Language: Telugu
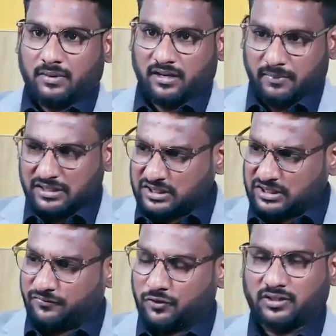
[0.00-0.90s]
మన
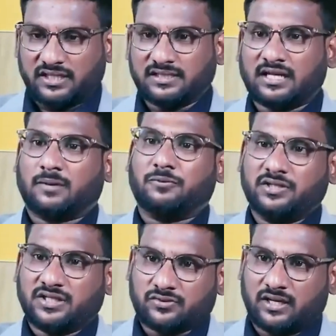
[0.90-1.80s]
మంచి ఫోటో తీసి దాన్ని
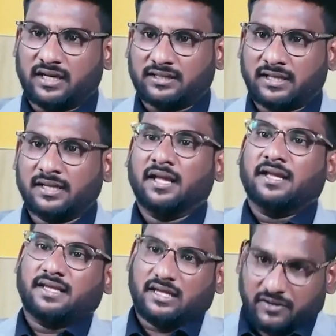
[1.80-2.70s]
అప్లోడ్ చేసుకున్నట్లయితే
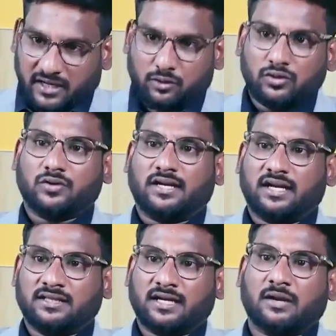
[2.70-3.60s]
ఎవరైనా
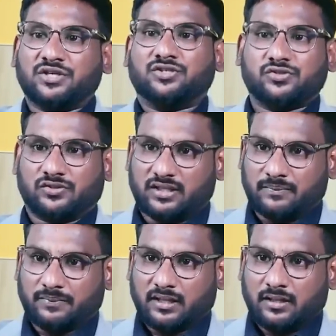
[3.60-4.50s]
కొనుక్కున్నట్లయితే కమిషన్ వస్తుంది
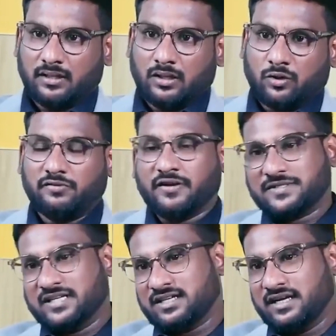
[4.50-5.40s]
కొన్ని
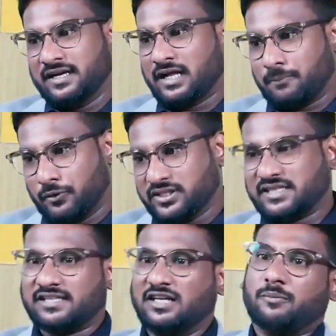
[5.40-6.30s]
వెబ్సైట్స్లో ఏంటంటే అప్లోడ్
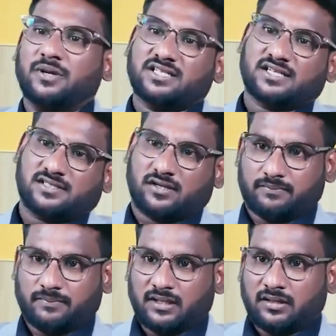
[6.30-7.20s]
చేస్తేనే డబ్బులు ఇచ్చేస్తారు
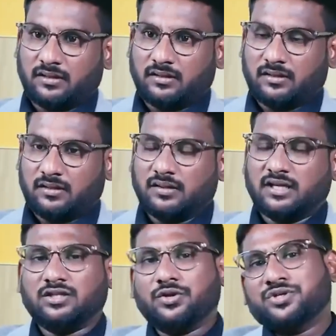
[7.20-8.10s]

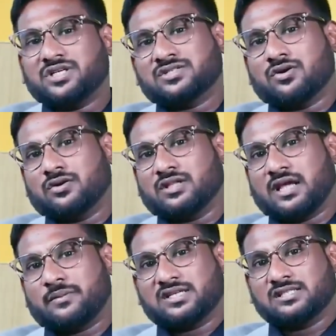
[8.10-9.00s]
ఎందుకు యూజ్ చేసుకోకూడదు
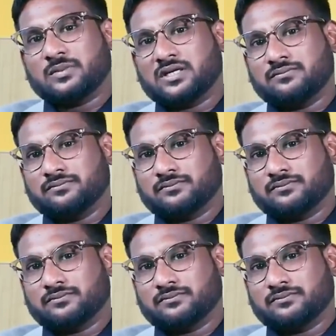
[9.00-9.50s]
కెమెరాస్ని మనం